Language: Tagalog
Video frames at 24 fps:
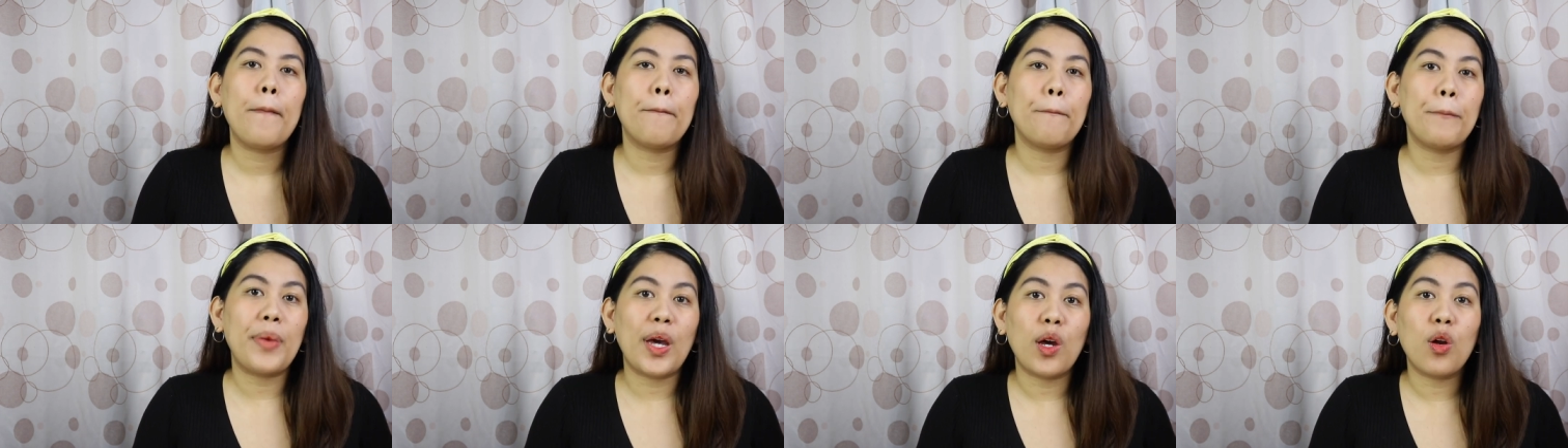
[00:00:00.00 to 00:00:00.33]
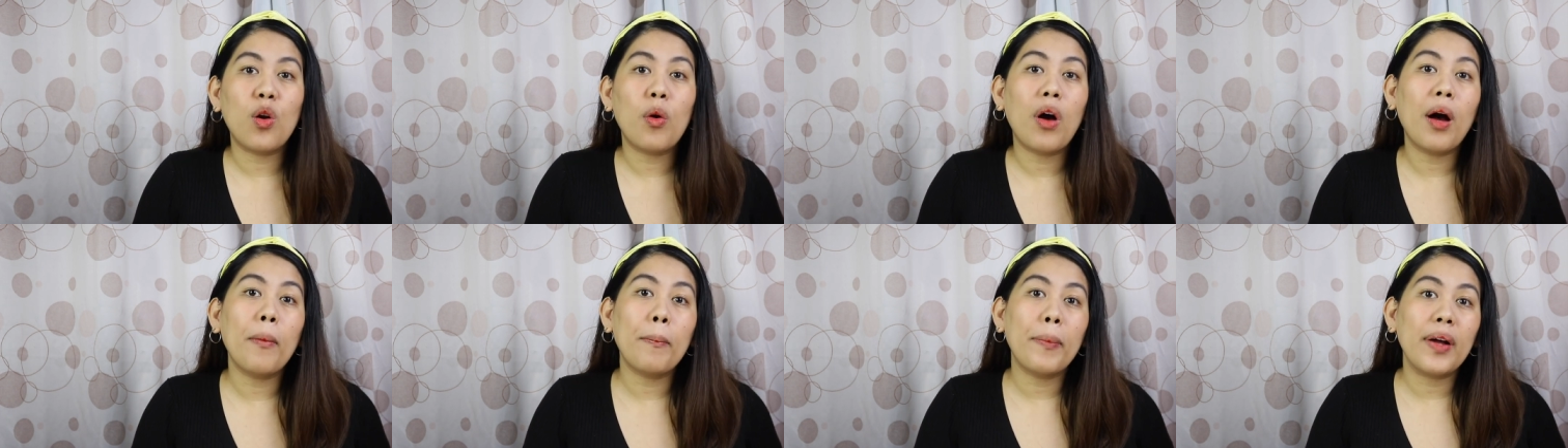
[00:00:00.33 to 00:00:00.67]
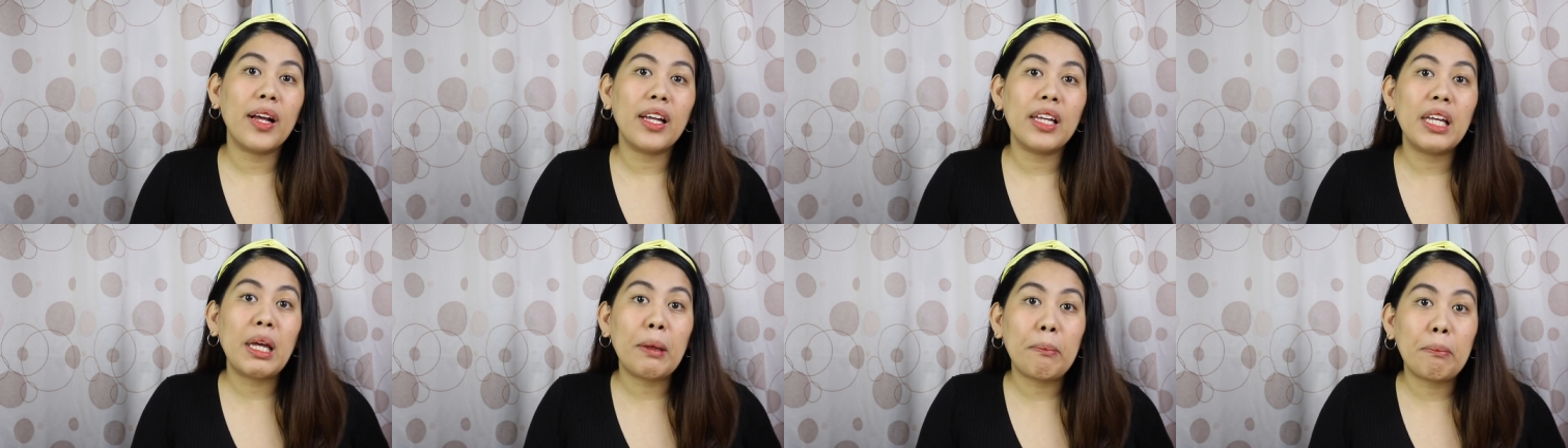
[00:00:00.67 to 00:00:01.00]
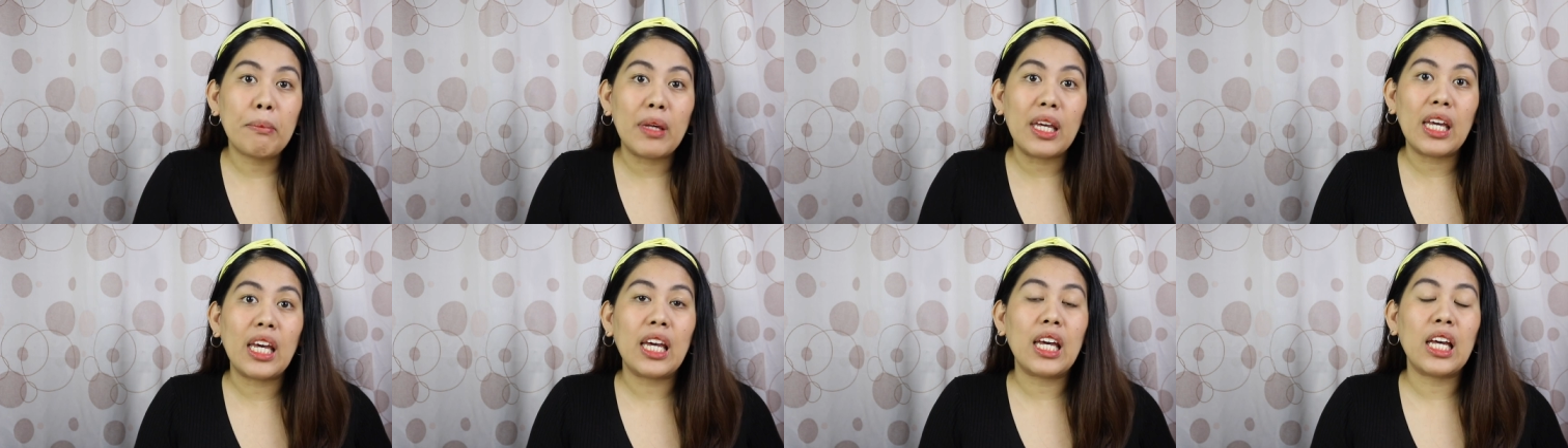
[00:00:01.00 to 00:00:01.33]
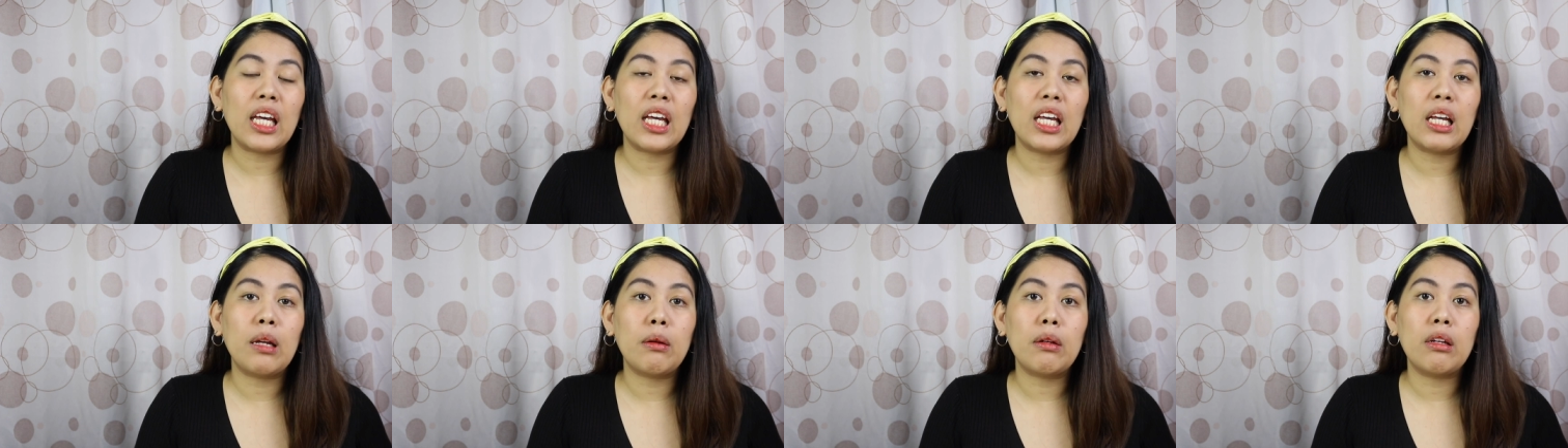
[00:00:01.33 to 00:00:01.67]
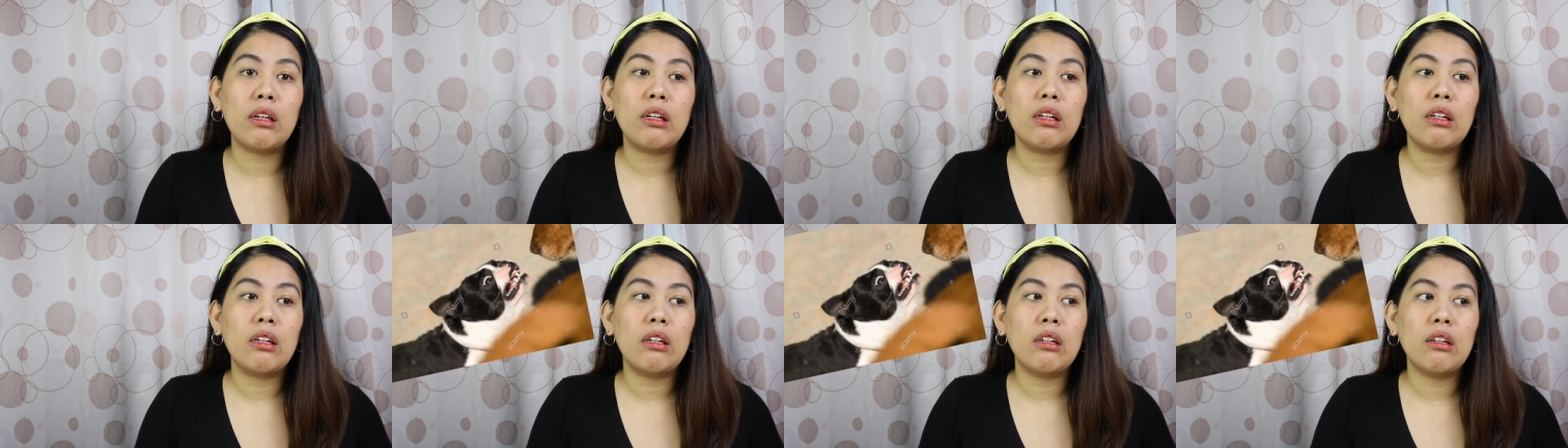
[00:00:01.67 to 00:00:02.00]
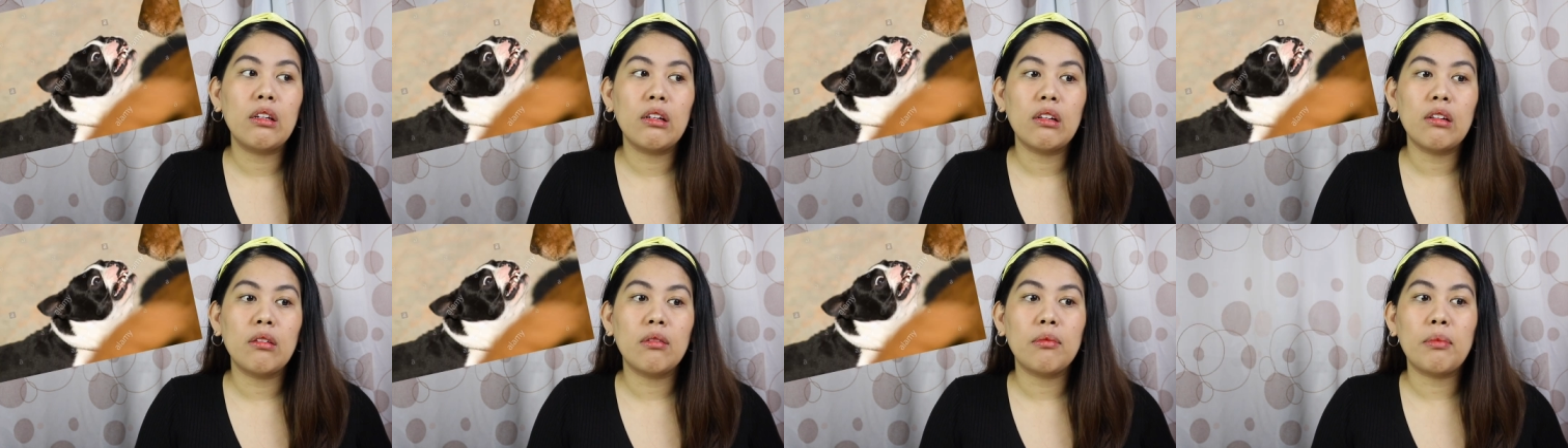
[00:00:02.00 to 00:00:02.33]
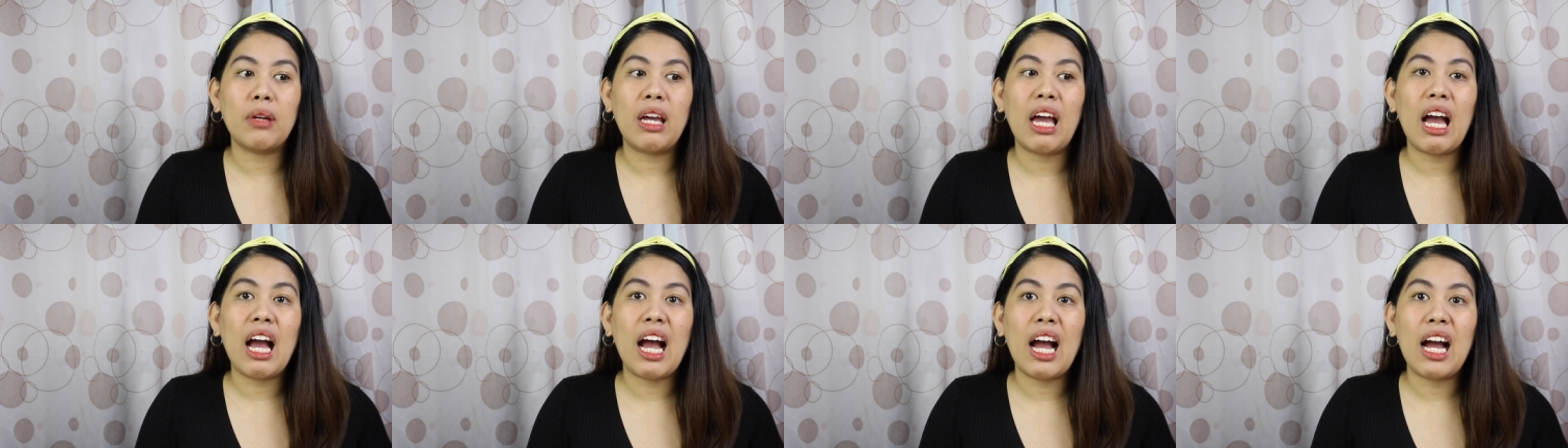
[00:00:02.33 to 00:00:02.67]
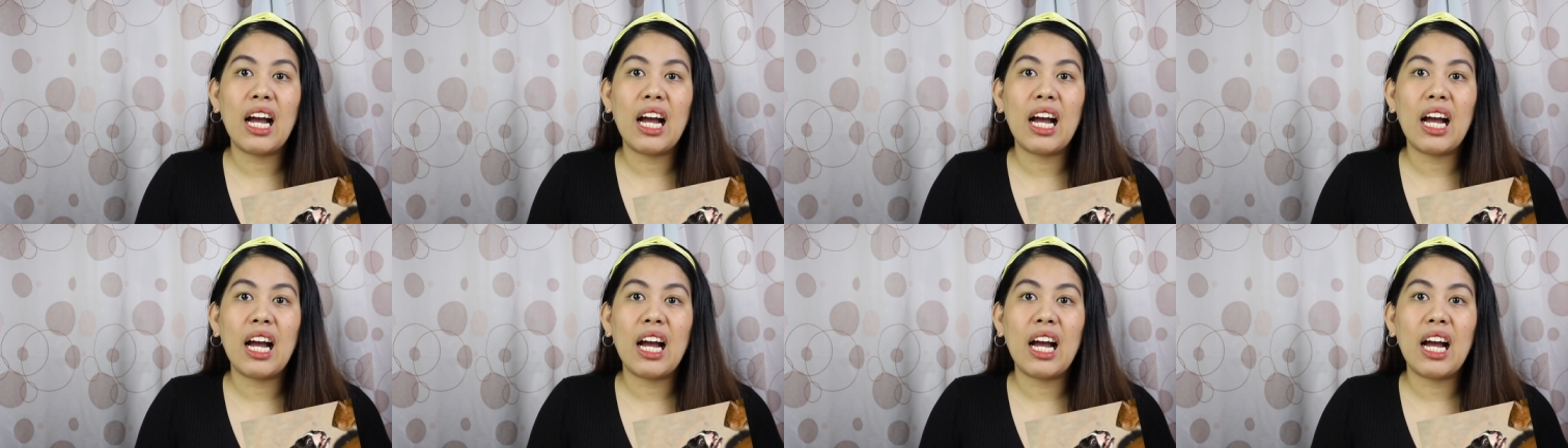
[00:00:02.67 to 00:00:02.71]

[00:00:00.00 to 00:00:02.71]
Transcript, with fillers: Pero kapag gabi, may